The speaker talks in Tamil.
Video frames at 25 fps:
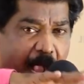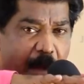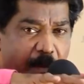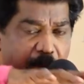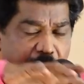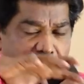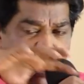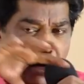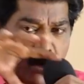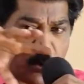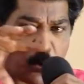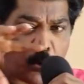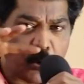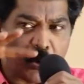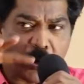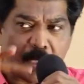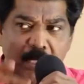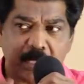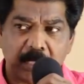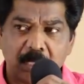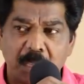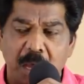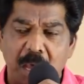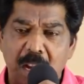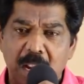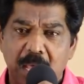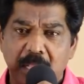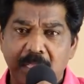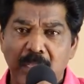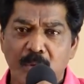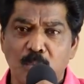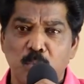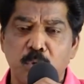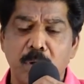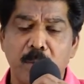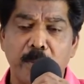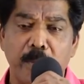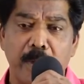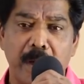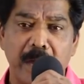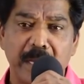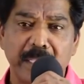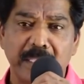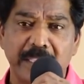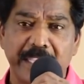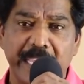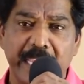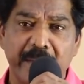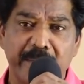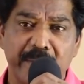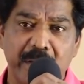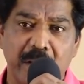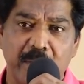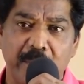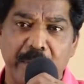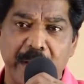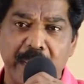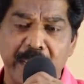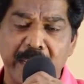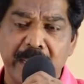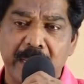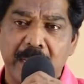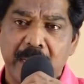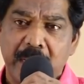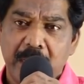அவர்கள் கொடுத்தால் அதன் மூலியமாக தேவன் அவளை